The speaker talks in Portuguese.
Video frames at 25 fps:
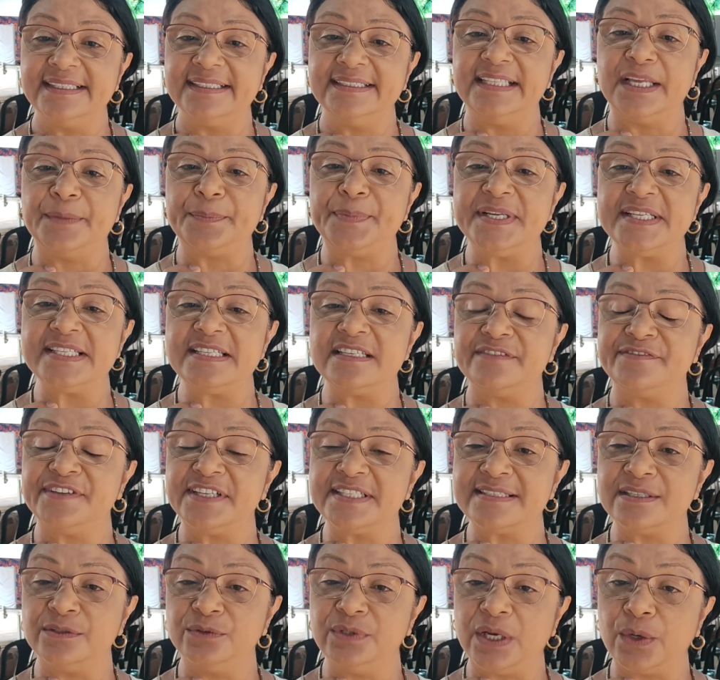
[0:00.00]
da
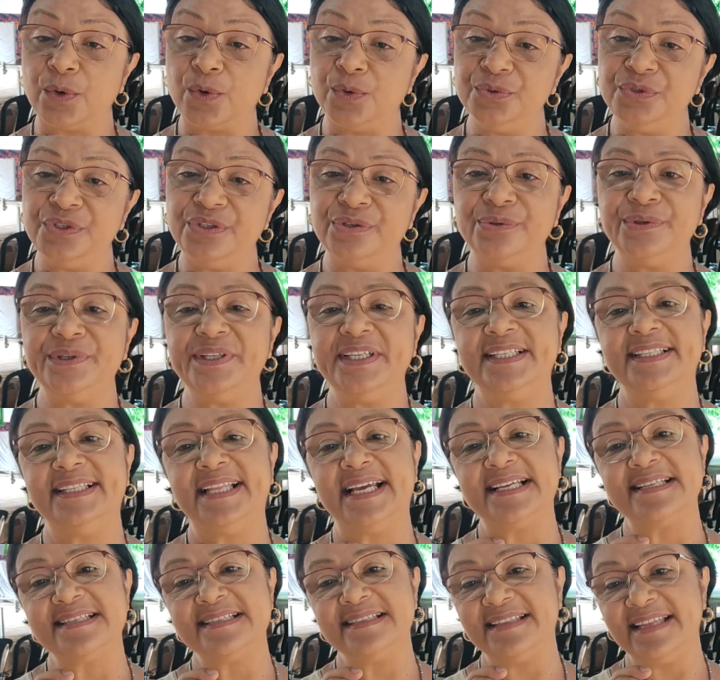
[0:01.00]
preservação da cultura e
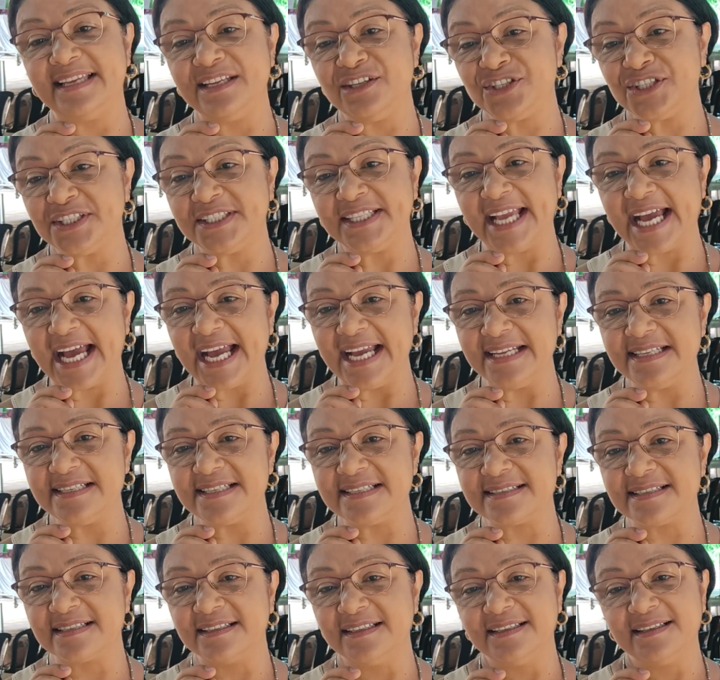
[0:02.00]
das
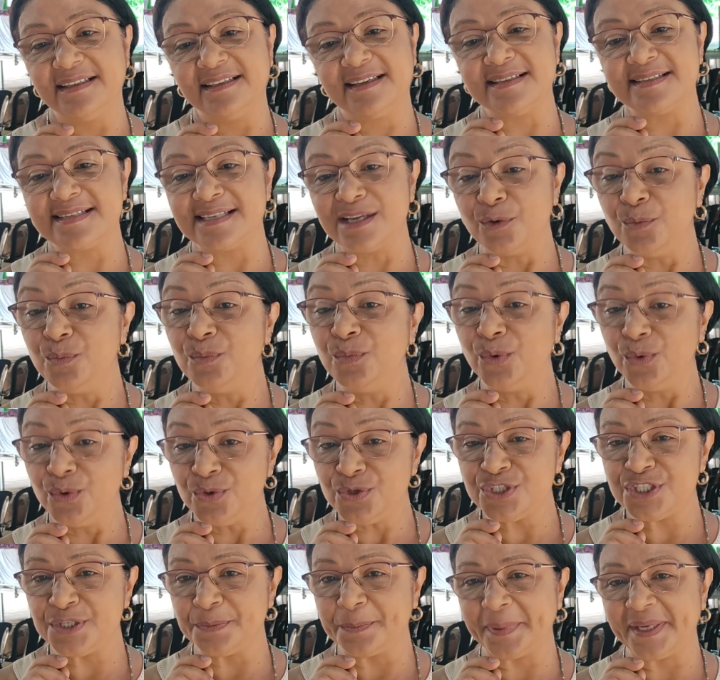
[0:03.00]
identidades que são
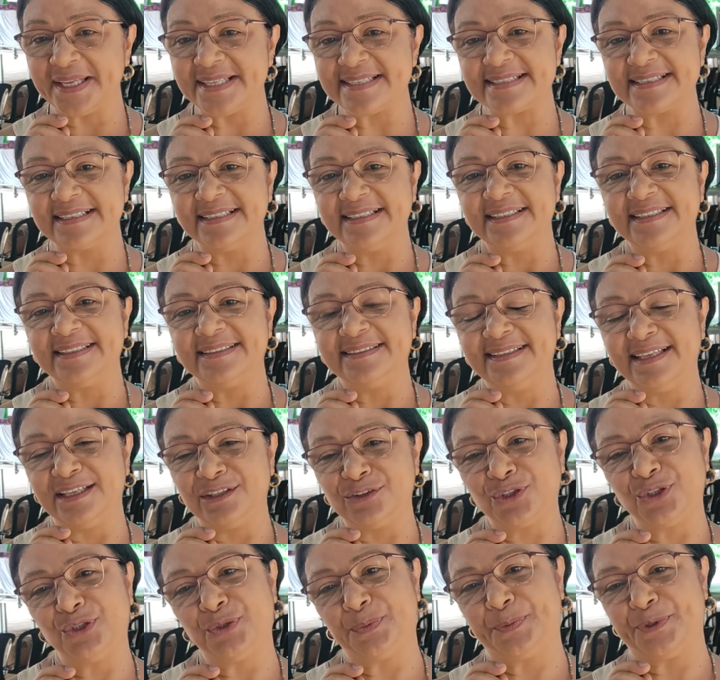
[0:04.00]
múltiplas
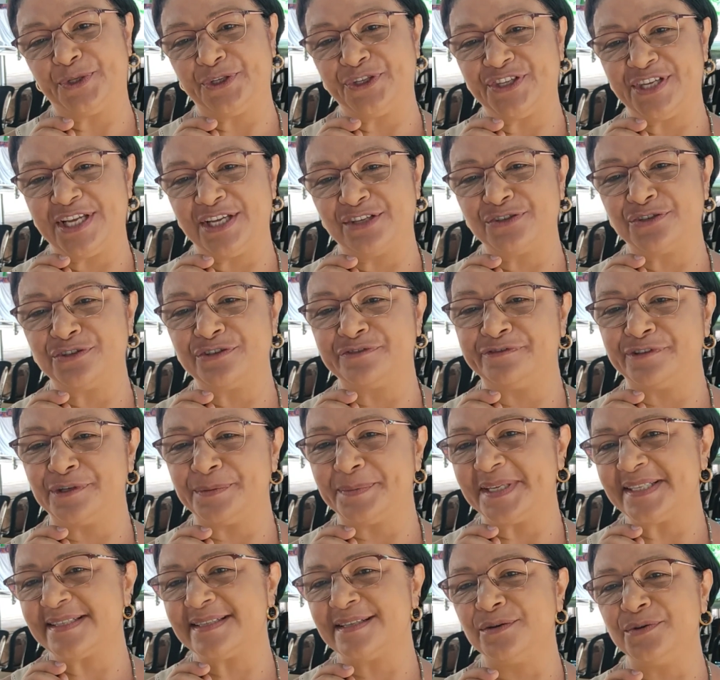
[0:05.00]
dentro do processo de
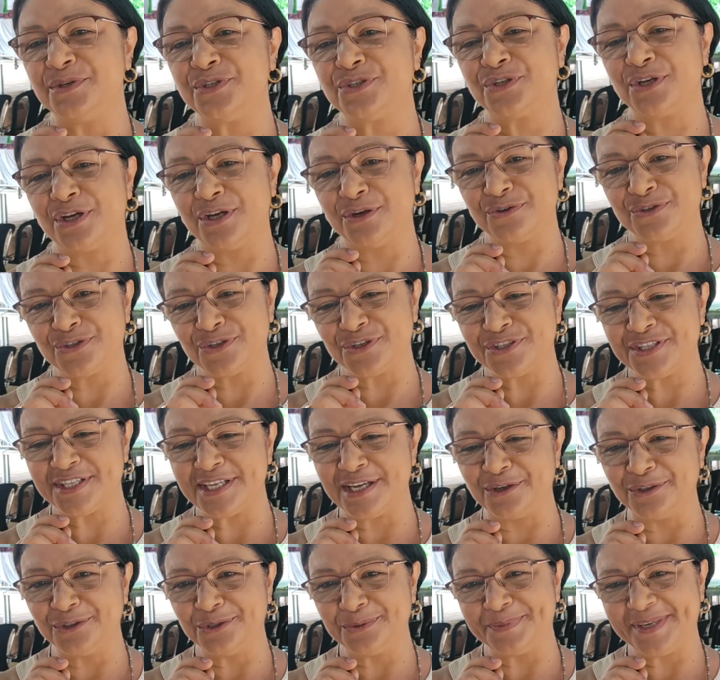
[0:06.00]
formação
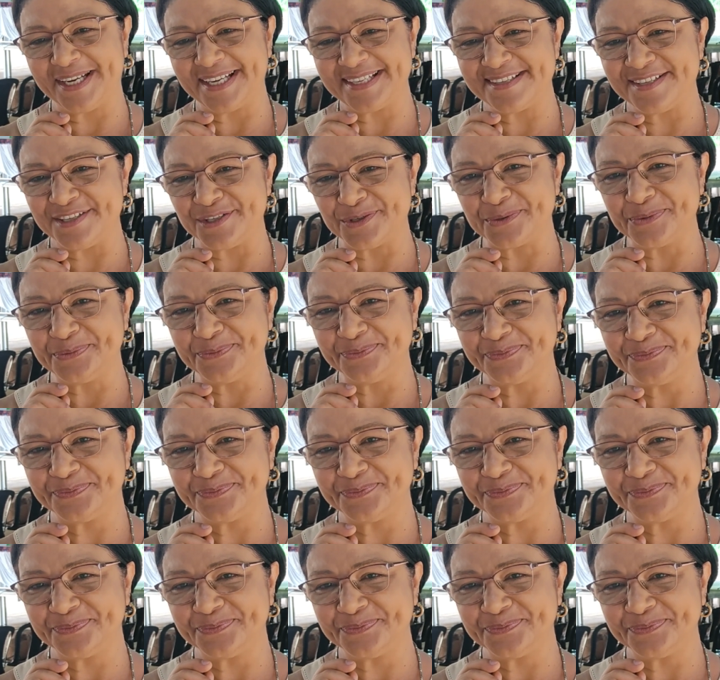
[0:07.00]
histórico-social do Brasil.